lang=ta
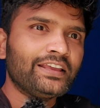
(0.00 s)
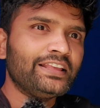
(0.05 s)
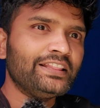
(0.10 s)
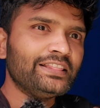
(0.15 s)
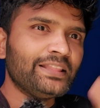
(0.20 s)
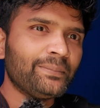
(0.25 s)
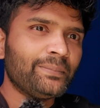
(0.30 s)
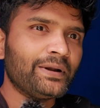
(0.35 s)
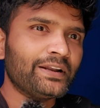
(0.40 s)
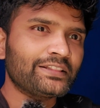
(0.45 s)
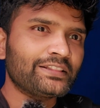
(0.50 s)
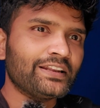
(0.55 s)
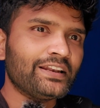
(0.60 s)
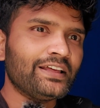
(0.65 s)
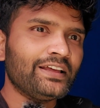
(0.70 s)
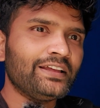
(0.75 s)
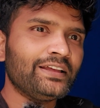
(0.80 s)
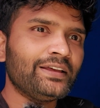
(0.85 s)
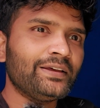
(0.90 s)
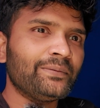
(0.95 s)
இந்த
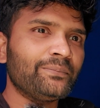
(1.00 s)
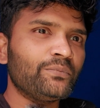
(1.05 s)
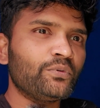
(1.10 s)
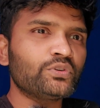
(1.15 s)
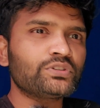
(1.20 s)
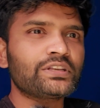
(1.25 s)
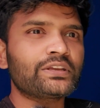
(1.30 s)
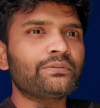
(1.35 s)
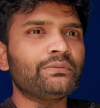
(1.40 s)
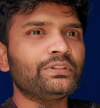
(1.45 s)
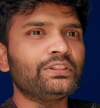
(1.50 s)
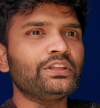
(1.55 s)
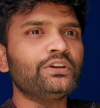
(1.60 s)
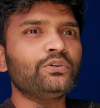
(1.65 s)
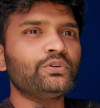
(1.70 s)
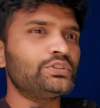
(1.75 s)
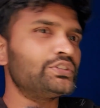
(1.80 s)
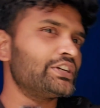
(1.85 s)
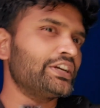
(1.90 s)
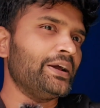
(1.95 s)
படத்தில் மியூசிக் வந்து
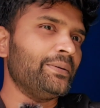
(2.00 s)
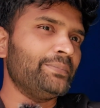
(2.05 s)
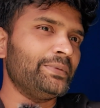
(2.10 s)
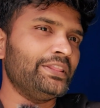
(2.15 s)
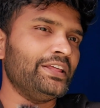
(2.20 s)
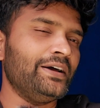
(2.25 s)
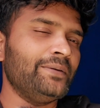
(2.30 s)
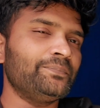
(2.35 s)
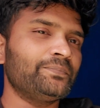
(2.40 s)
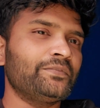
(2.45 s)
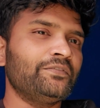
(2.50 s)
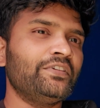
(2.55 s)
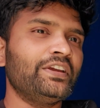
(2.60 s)
கொஞ்சம் கம்மி தான்